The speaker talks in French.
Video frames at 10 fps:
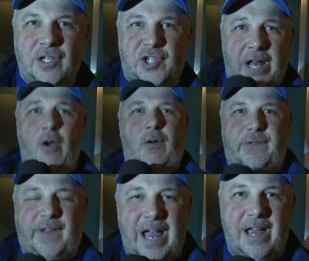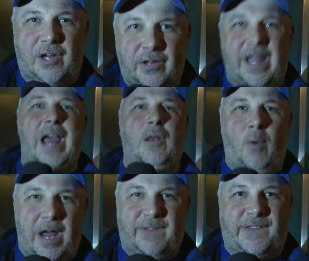j'annoncerais que Dale
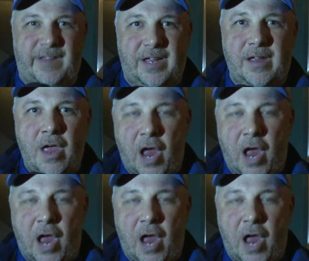Wacy